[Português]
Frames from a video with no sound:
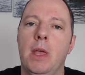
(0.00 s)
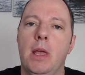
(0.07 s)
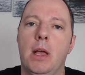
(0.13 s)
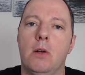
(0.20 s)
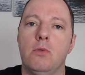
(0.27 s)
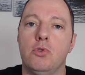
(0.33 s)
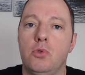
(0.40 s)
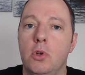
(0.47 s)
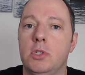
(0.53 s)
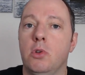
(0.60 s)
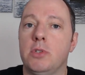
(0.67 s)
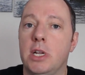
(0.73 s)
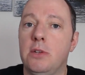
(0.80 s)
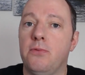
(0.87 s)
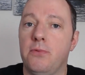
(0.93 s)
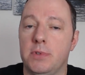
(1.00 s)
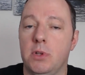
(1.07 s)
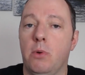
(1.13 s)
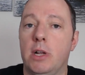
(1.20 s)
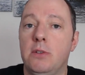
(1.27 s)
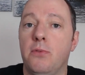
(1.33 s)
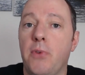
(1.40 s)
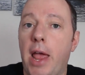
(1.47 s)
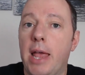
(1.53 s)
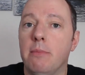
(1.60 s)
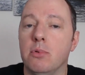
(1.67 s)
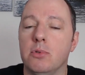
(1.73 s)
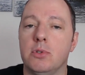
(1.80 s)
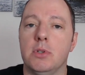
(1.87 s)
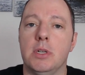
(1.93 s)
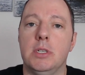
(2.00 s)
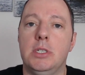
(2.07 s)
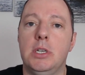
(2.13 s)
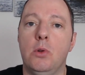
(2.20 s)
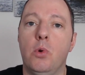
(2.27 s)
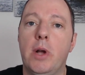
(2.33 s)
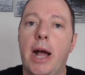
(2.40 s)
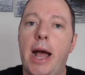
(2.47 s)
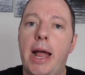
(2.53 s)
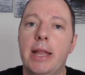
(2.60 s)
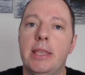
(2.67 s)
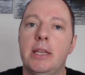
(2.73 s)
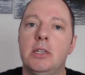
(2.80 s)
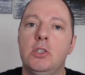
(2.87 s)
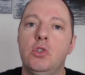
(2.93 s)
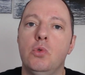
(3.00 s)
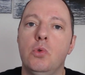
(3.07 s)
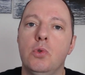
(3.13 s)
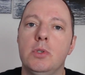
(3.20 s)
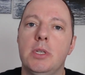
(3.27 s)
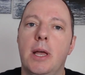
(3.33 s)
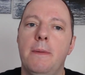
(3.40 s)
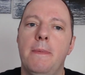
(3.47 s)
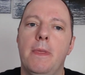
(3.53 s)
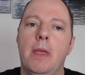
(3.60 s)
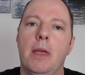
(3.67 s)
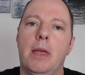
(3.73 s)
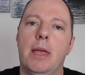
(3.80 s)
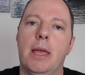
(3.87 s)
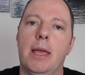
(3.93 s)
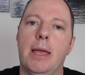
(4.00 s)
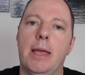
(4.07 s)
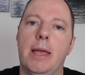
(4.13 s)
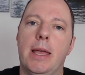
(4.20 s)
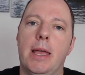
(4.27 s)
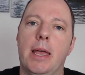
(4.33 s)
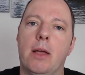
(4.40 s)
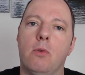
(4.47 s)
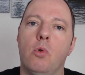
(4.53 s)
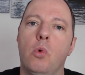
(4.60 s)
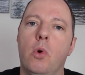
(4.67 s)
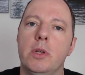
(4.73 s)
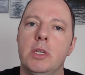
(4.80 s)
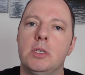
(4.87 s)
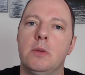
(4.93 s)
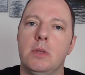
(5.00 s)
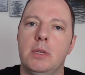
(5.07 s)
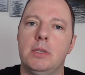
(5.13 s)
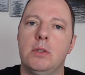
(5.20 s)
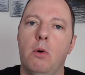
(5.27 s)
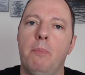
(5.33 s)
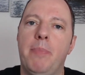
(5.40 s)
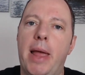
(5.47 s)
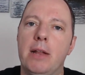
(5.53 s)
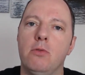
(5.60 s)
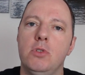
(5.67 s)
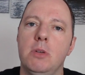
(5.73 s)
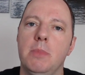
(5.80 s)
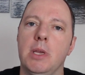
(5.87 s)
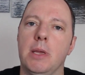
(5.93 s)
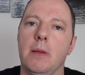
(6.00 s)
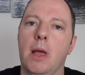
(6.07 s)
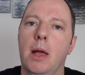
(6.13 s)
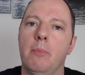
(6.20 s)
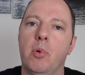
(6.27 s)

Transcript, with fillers: Os dois são, os são advérbios de lugar que a gente usa é, com coisas que estão perto de mim.